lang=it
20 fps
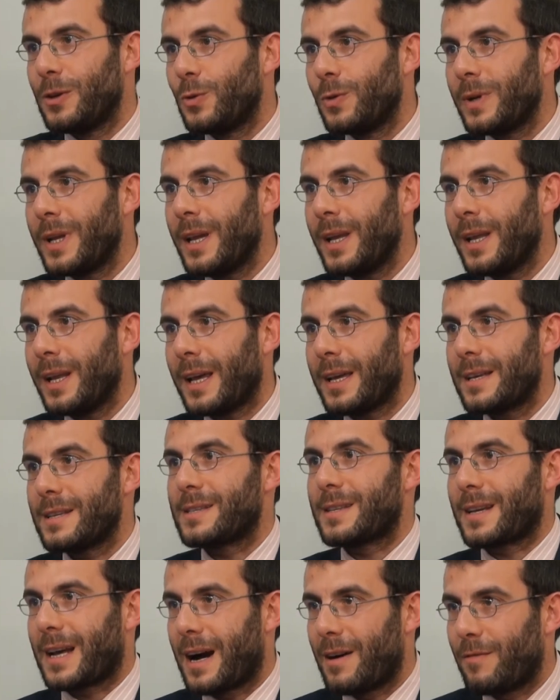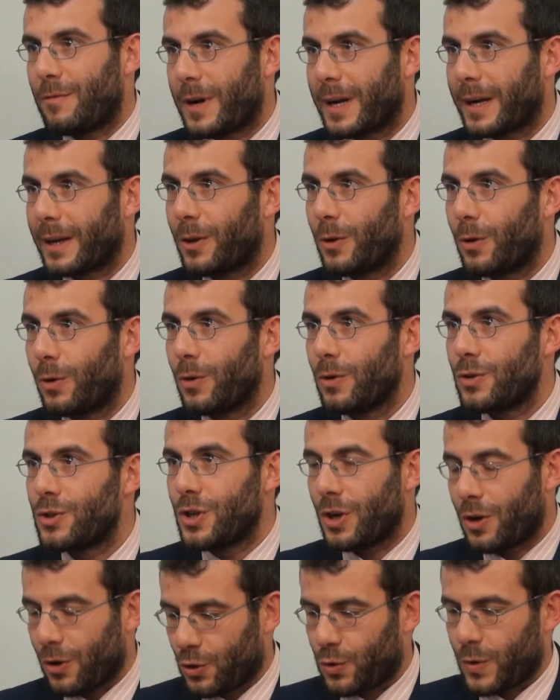unire scavo
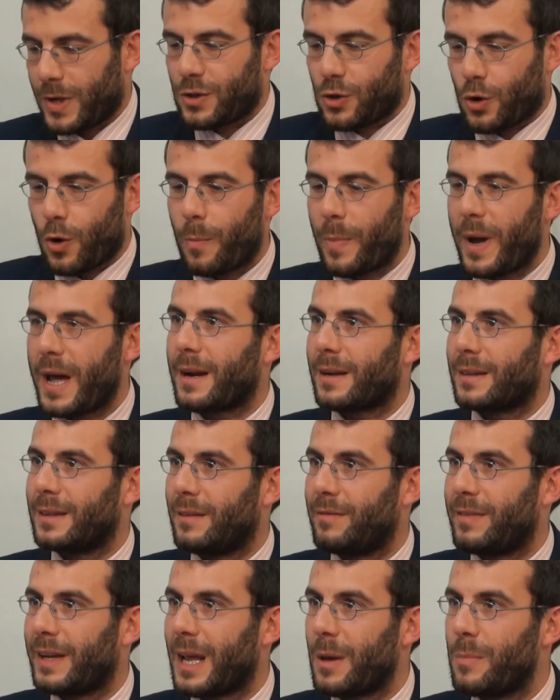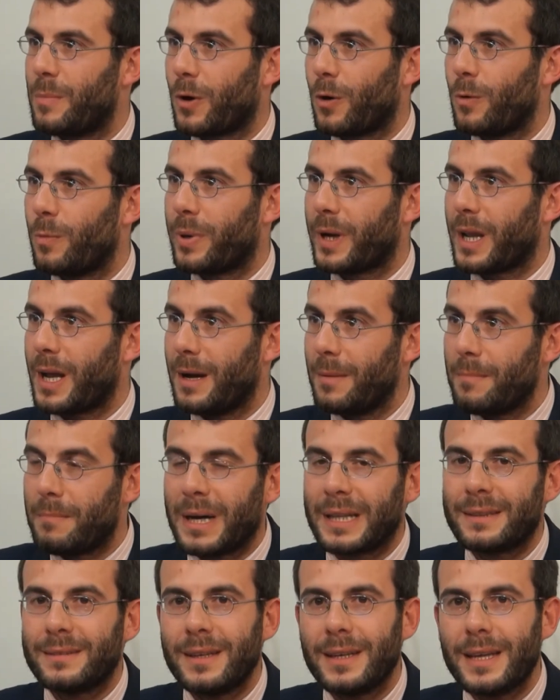archeologico, cioè scoperta vera e propria,
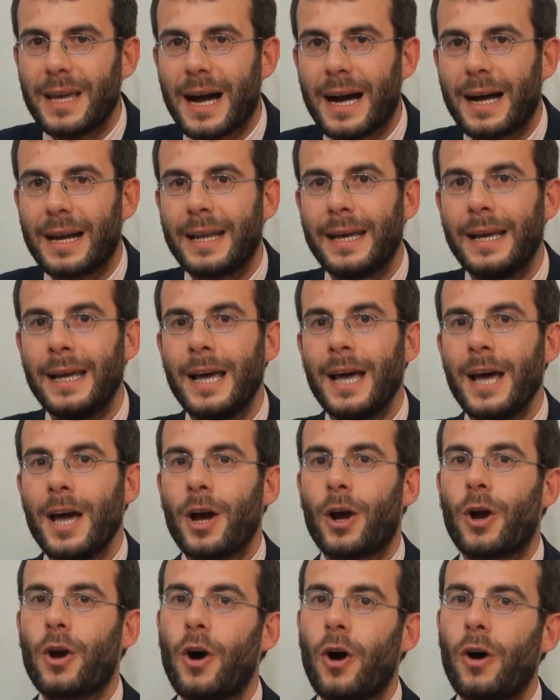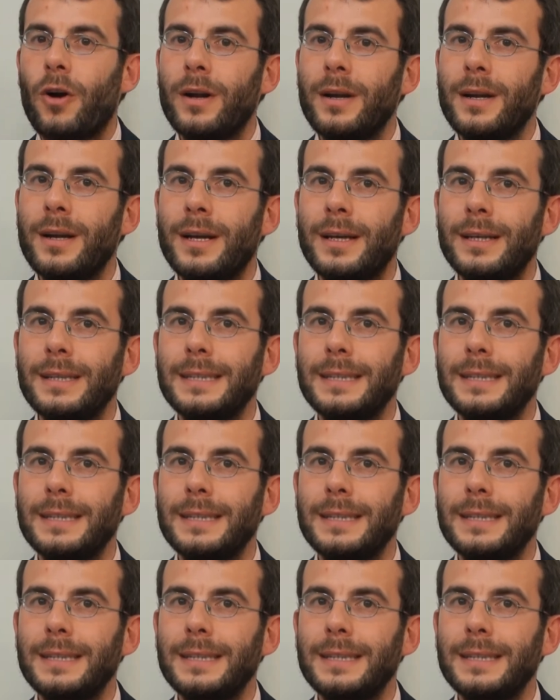materiale, con,